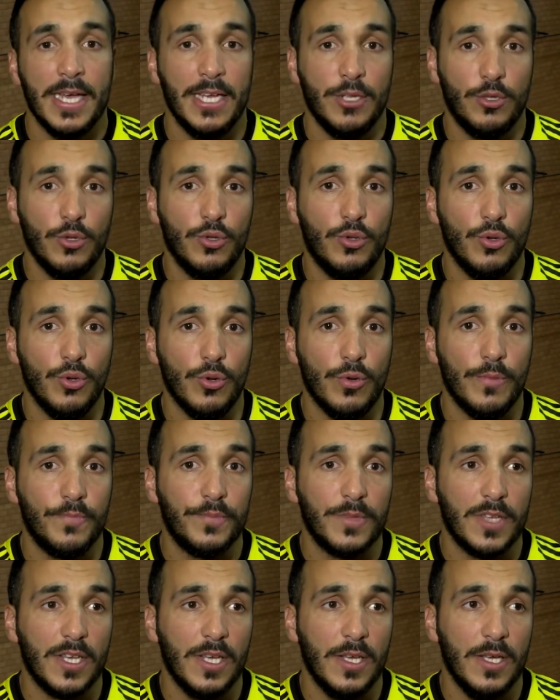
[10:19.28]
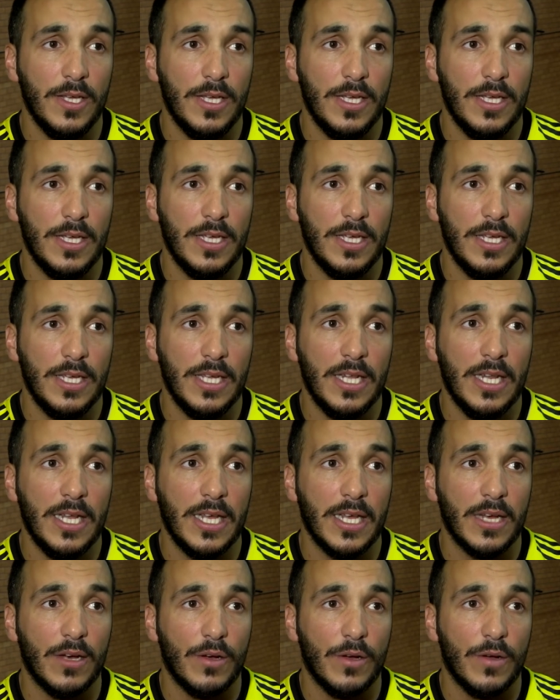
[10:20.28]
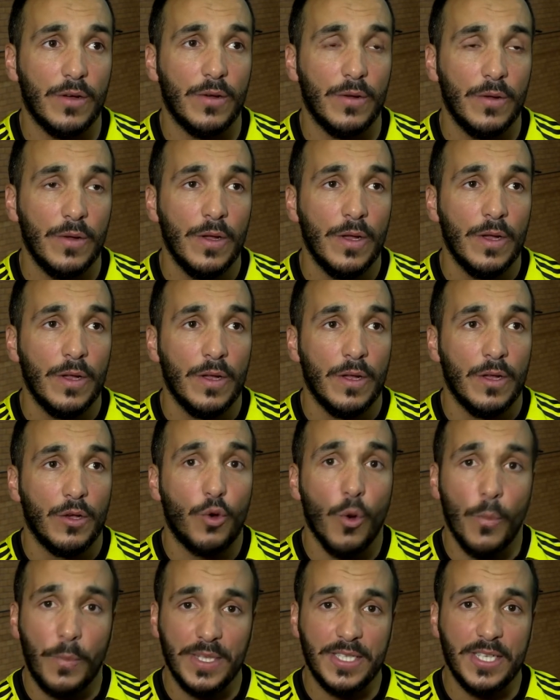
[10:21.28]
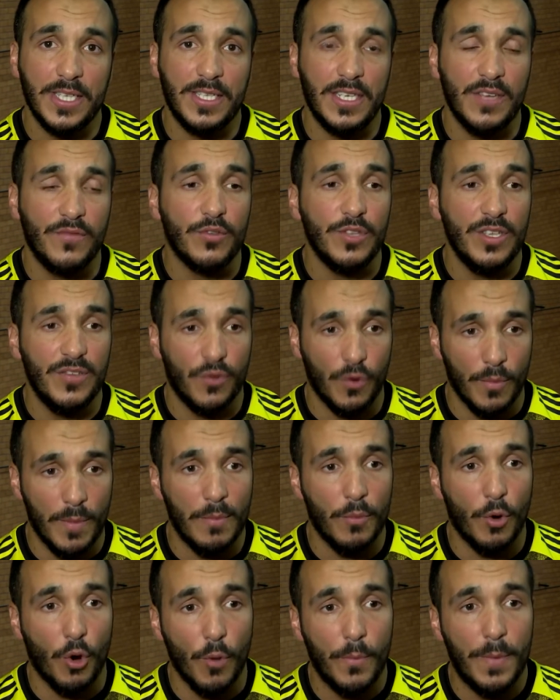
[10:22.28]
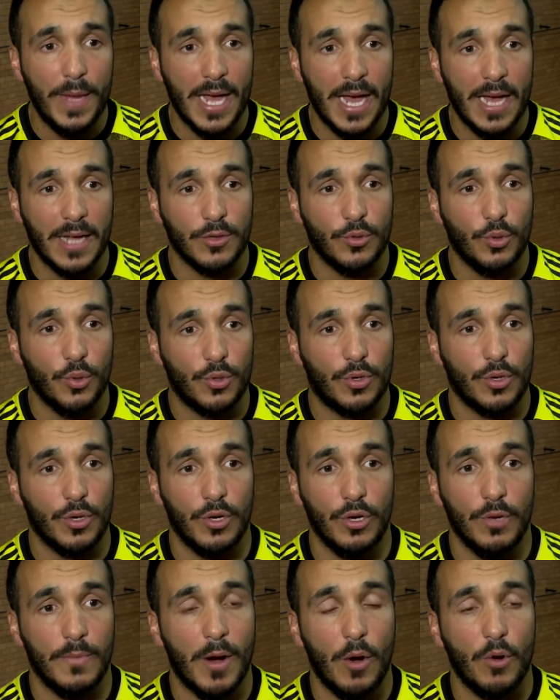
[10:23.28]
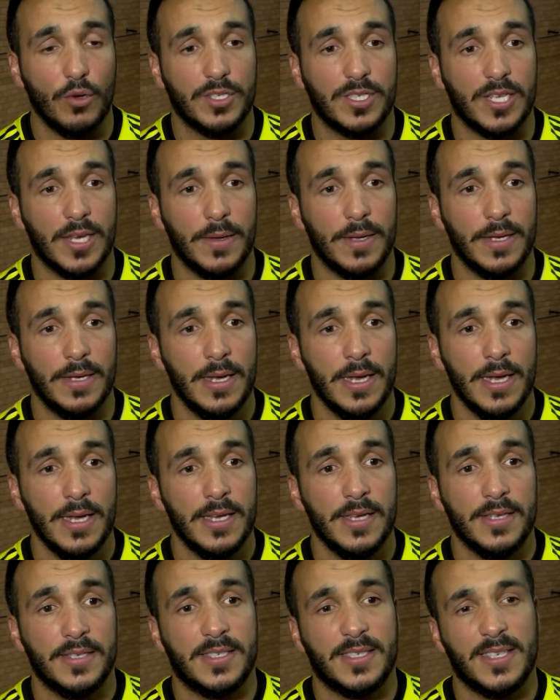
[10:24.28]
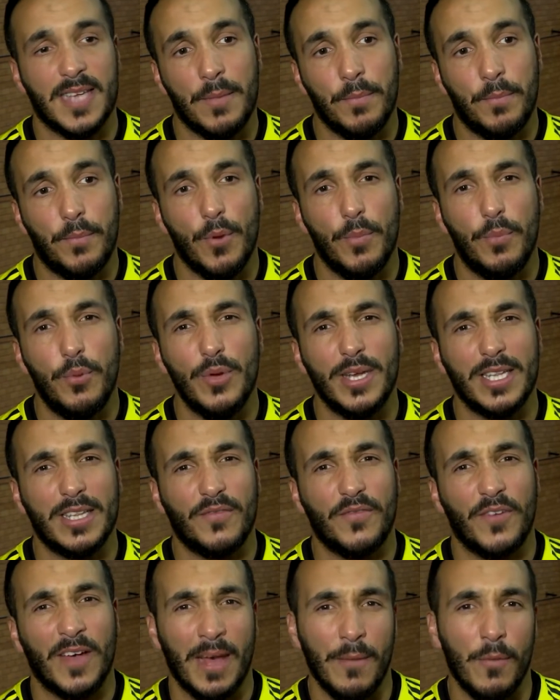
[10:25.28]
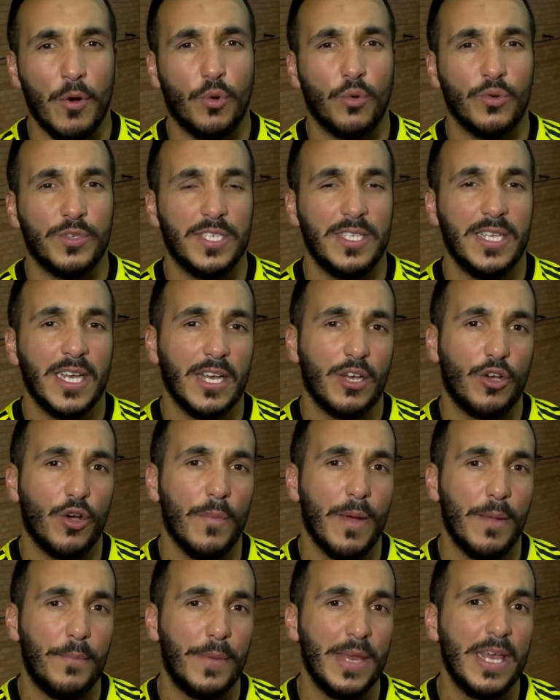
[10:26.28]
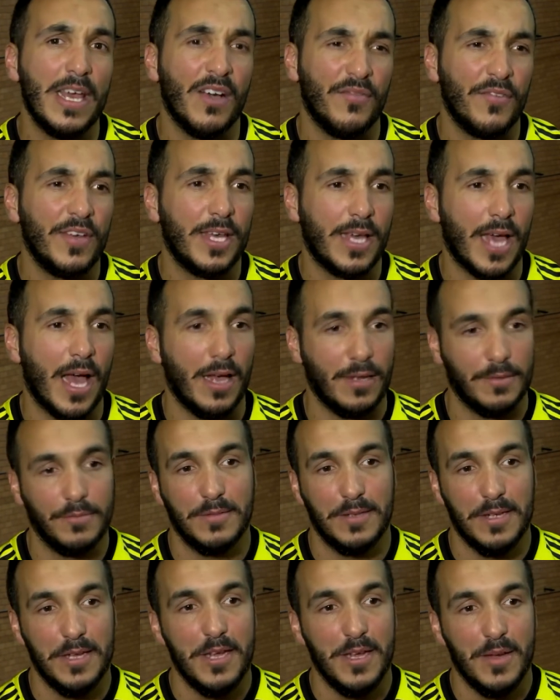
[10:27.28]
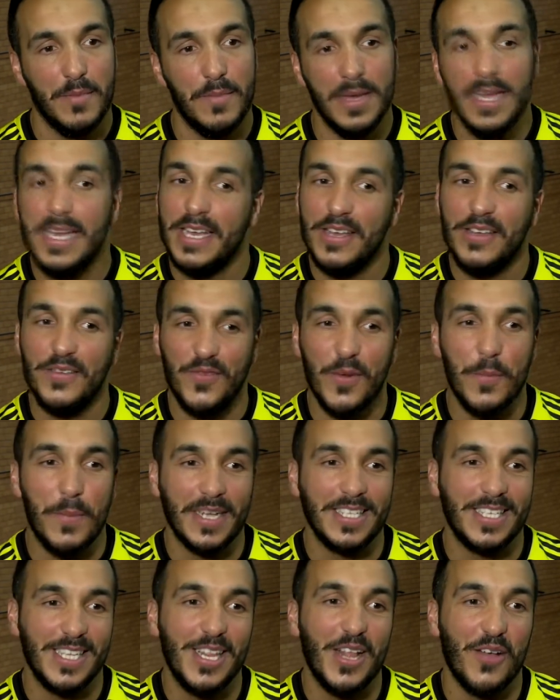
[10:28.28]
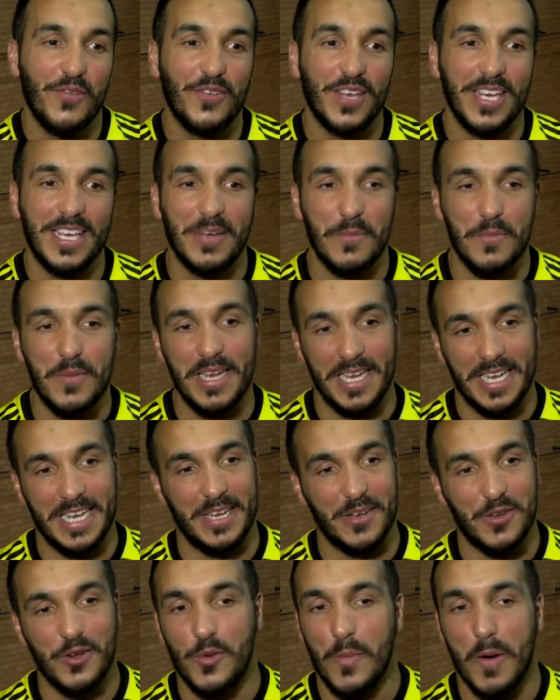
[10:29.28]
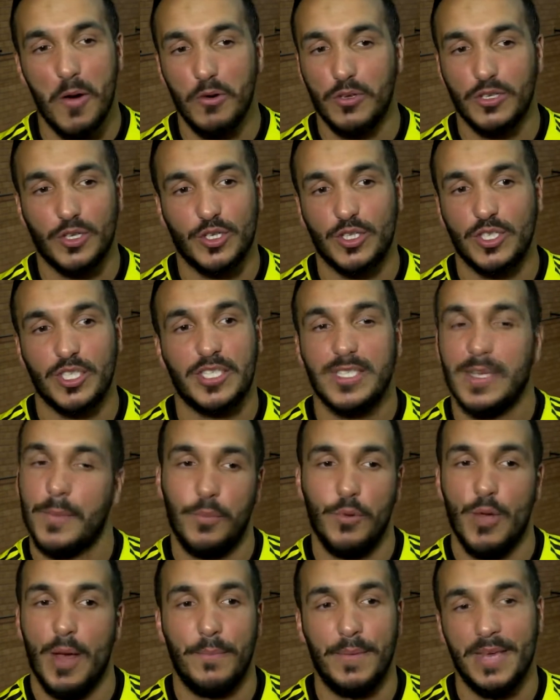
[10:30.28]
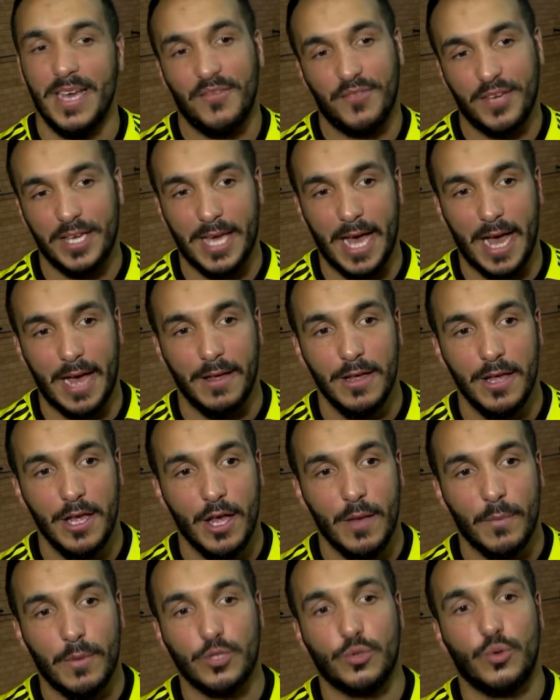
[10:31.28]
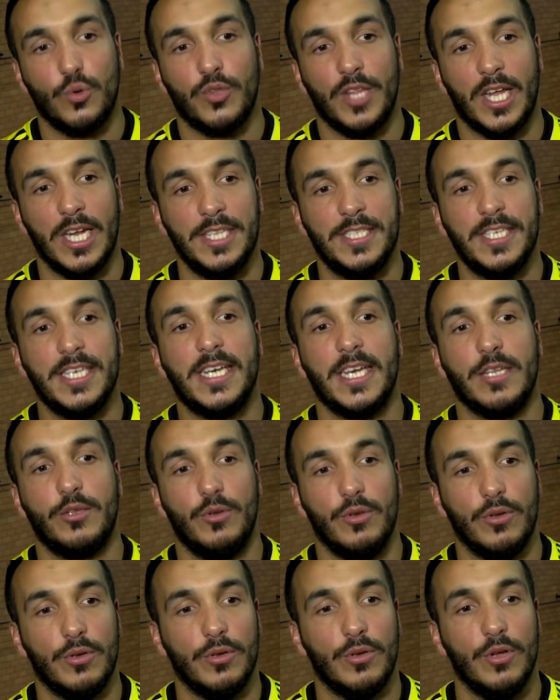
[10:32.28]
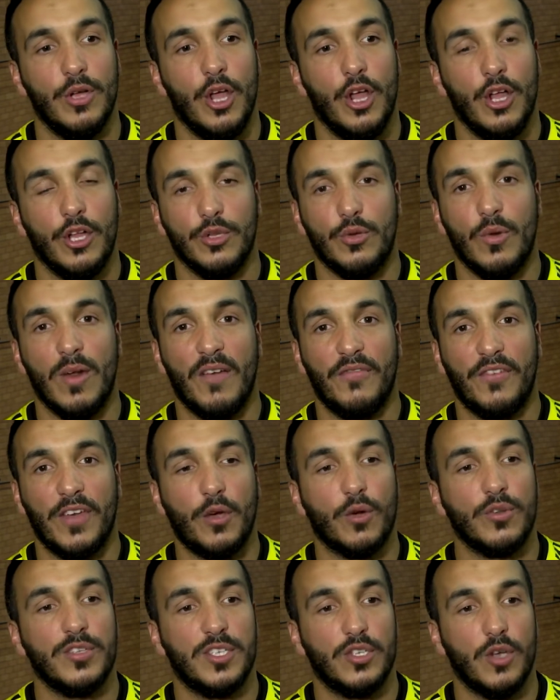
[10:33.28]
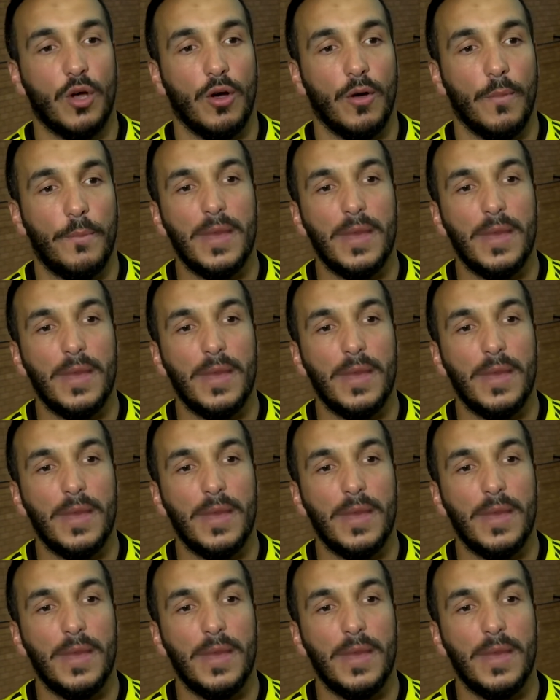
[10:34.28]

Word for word: Et de deux, il, il est compétitif au niveau même européen. Donc le Maroc, ça ne peut plus être vraiment considéré comme un pays africain mais il fait partie de l'Afrique. Mais euh, le Maroc, c'est plus un pays africain, parce qu'on a l'étiquette de, l'Afrique en disant